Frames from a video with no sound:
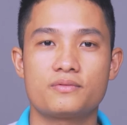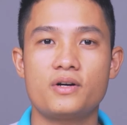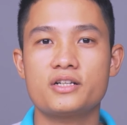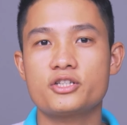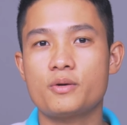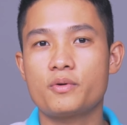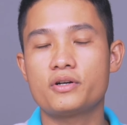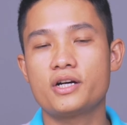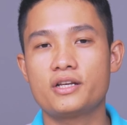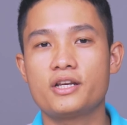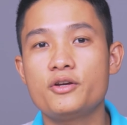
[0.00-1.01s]
Vâng, chào mọi
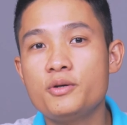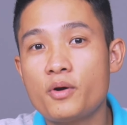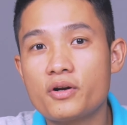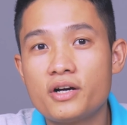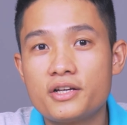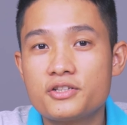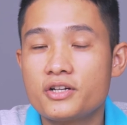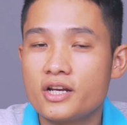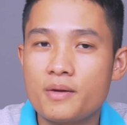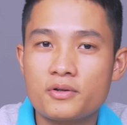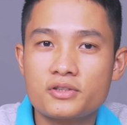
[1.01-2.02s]
người. Nếu như mọi người chưa
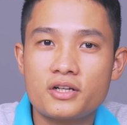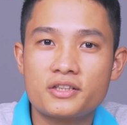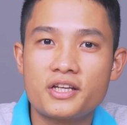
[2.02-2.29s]
đến đây bao giờ